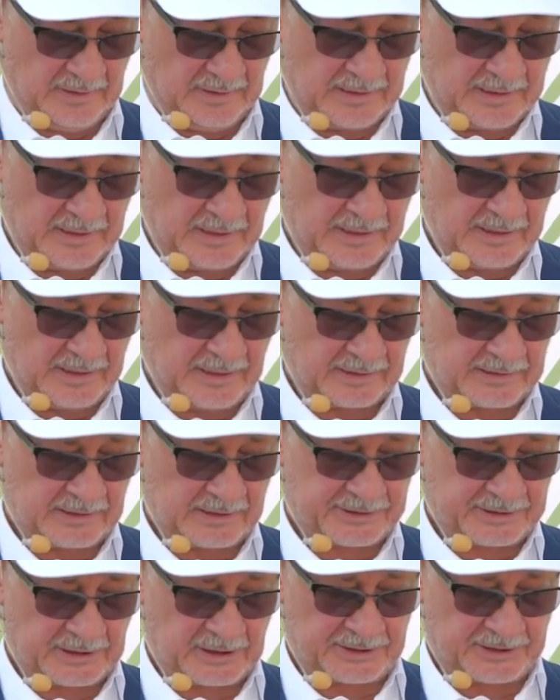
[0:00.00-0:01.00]
или
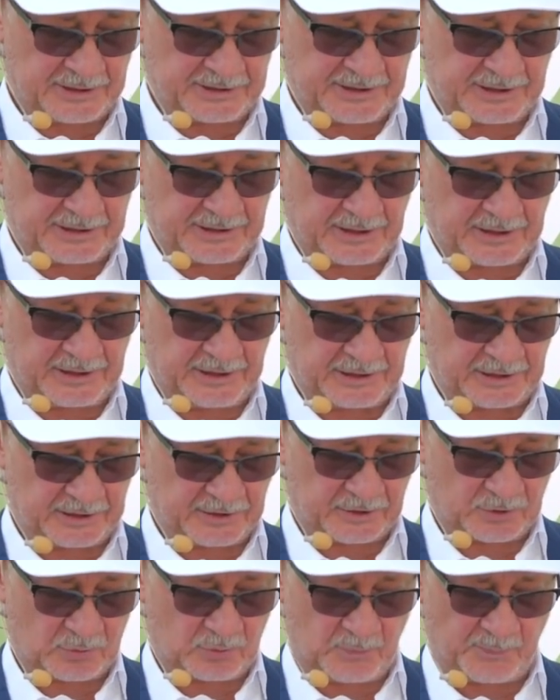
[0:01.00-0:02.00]
1,3 литра
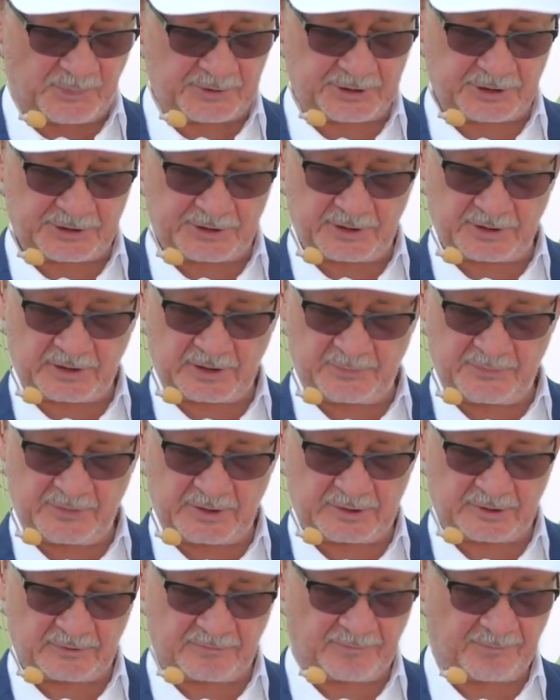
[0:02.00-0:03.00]
на 100
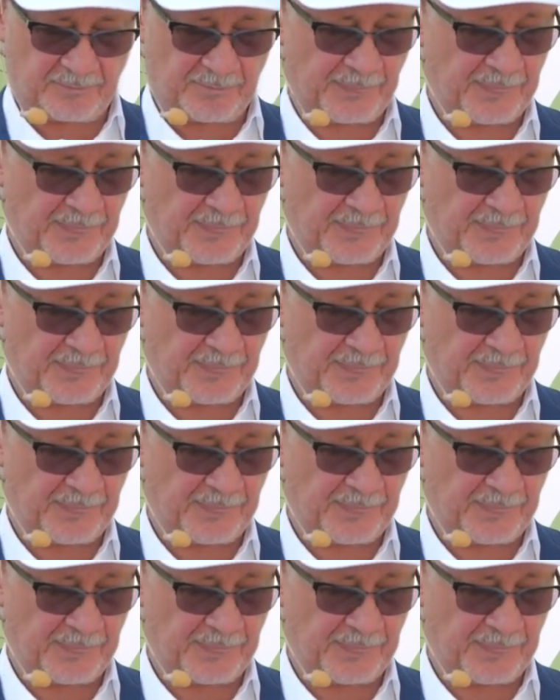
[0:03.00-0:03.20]
километров